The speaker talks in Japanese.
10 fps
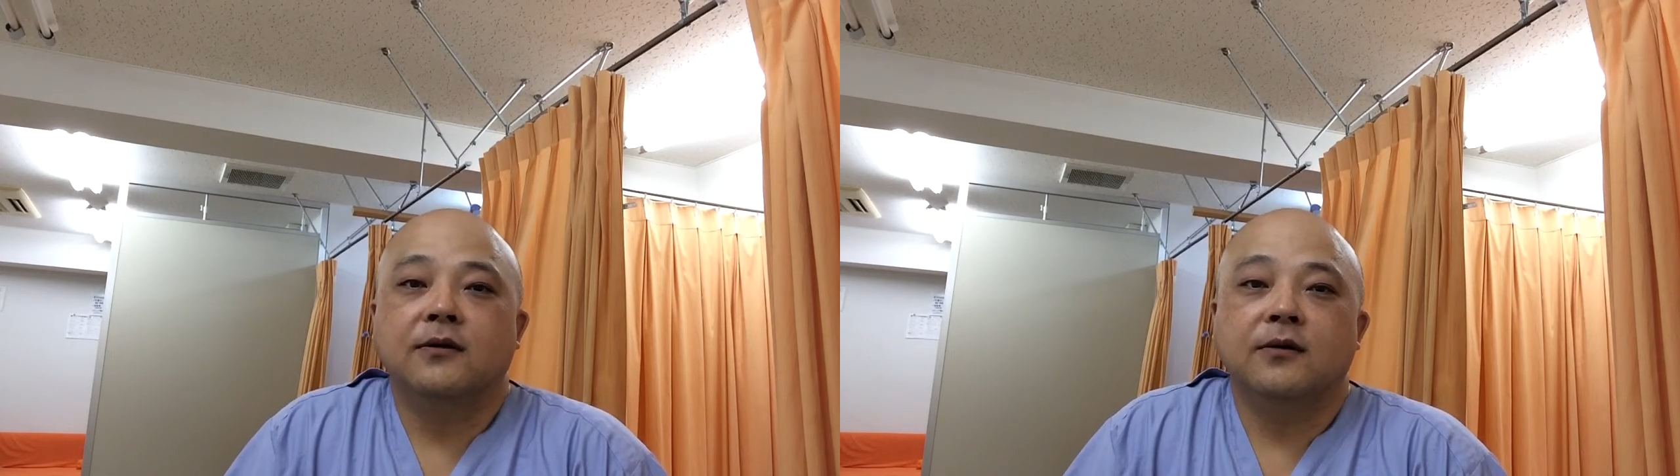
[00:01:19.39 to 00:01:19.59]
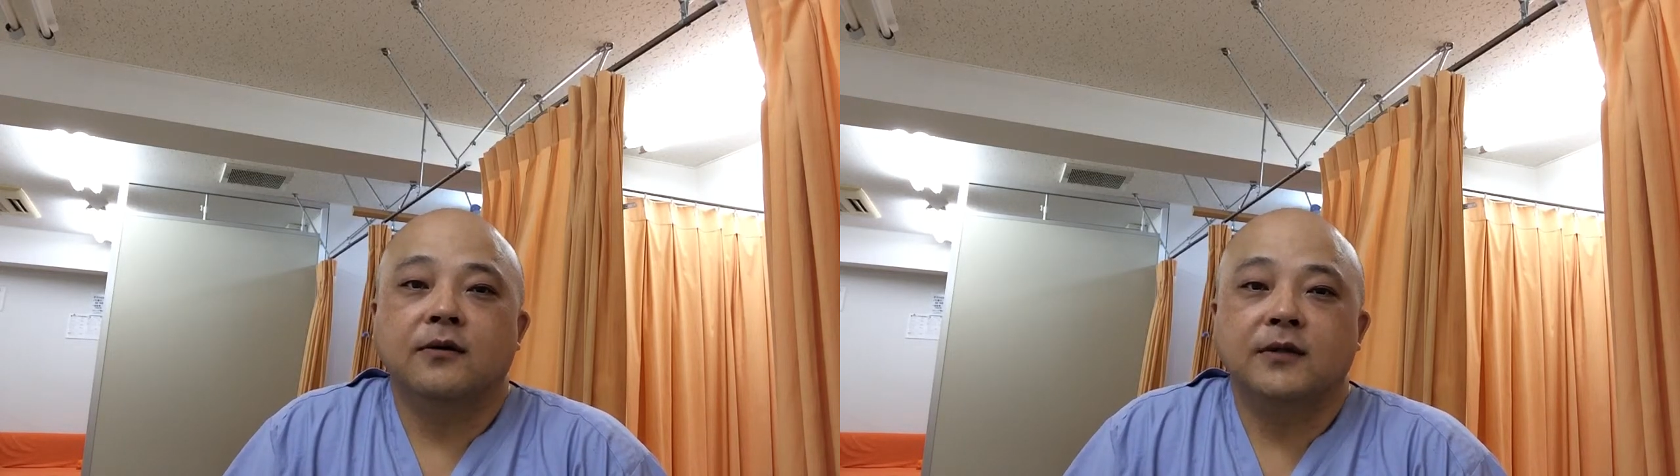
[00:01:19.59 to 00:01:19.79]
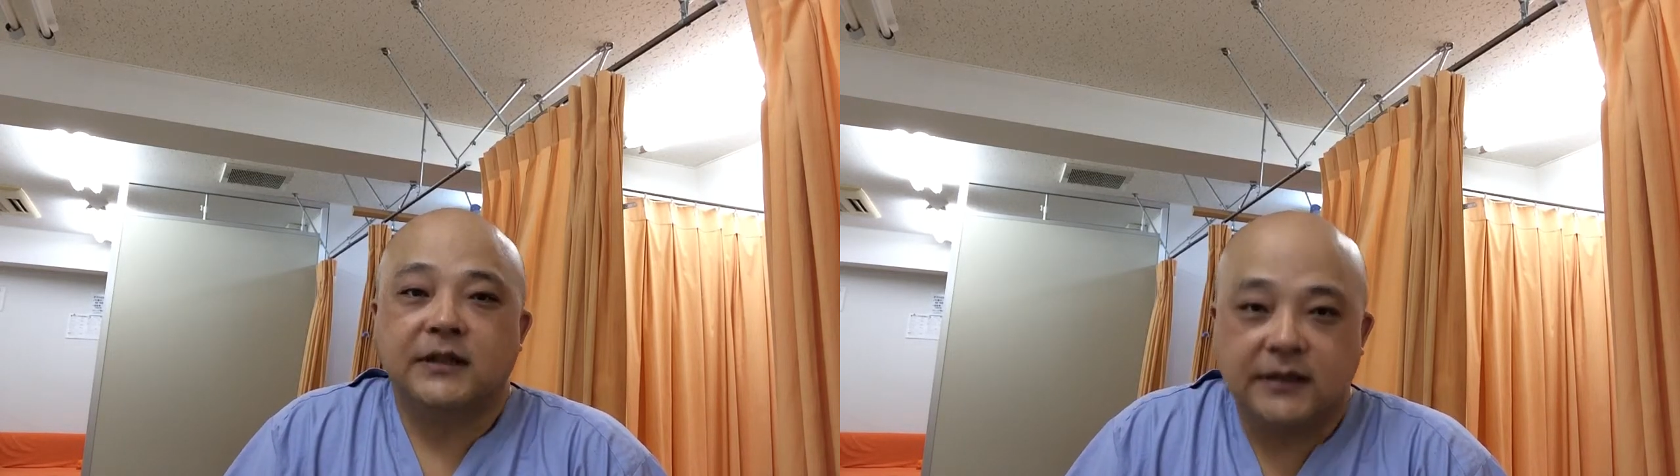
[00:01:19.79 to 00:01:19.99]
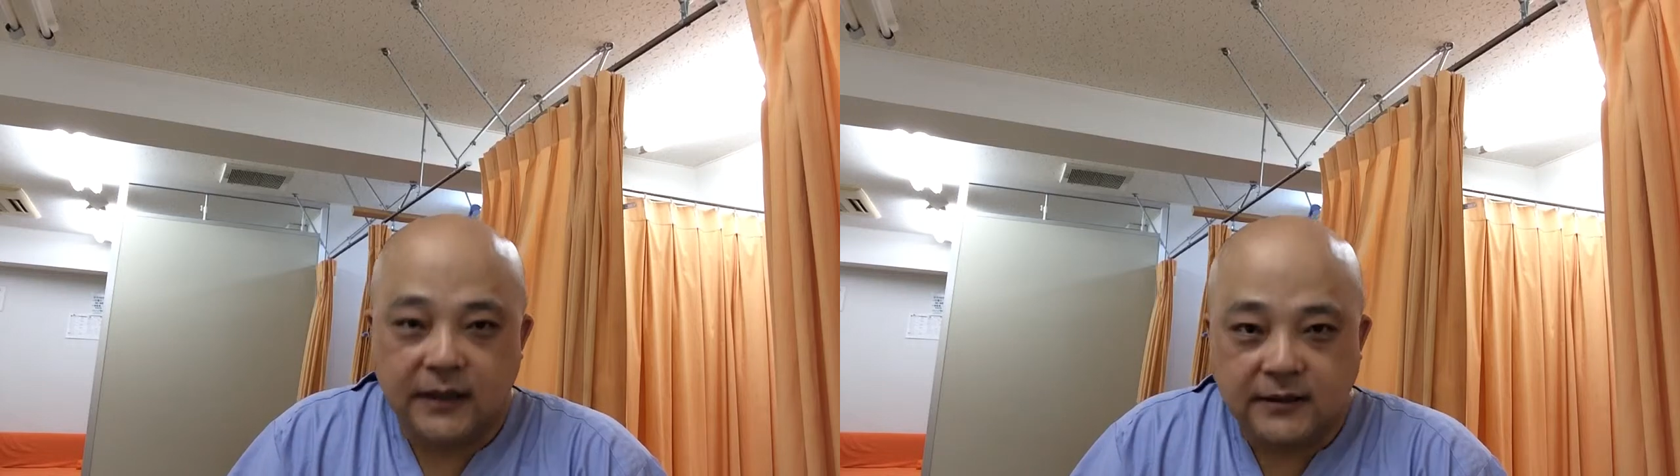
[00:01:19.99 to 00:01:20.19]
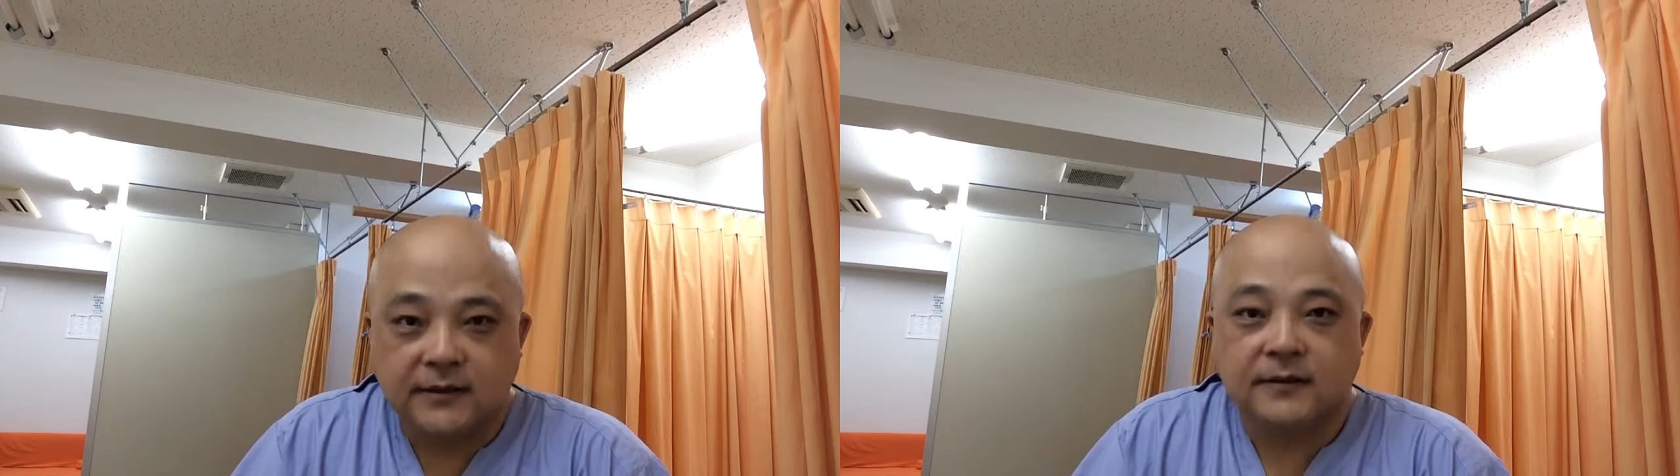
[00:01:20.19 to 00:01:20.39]
の嬉しい
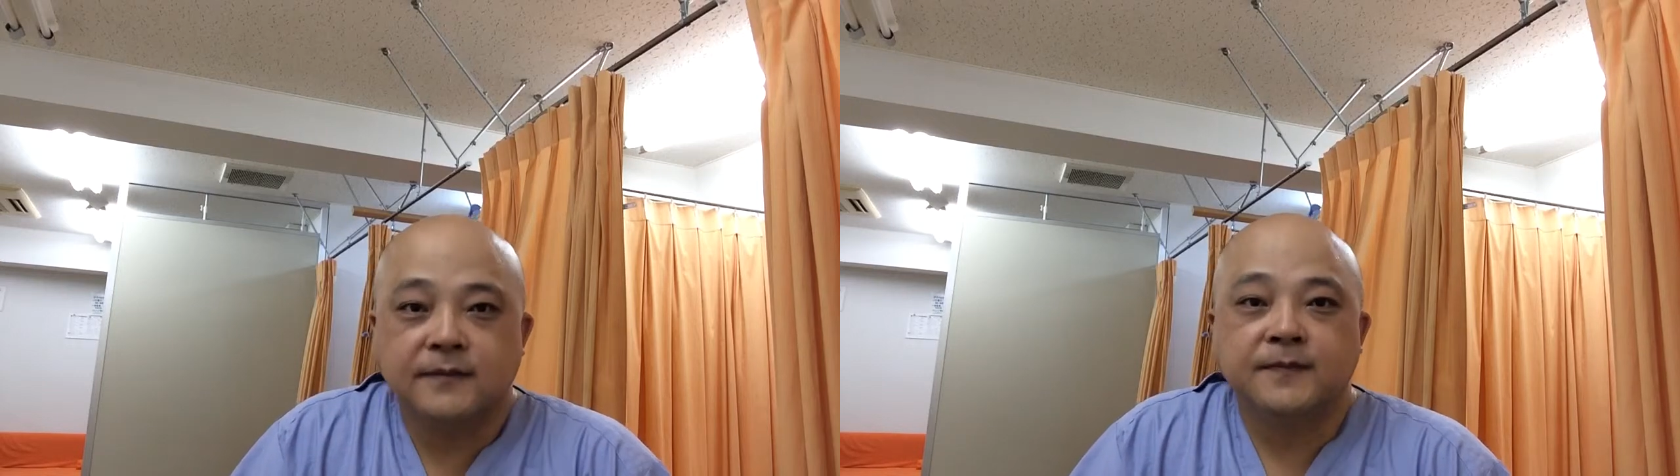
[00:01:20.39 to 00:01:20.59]
です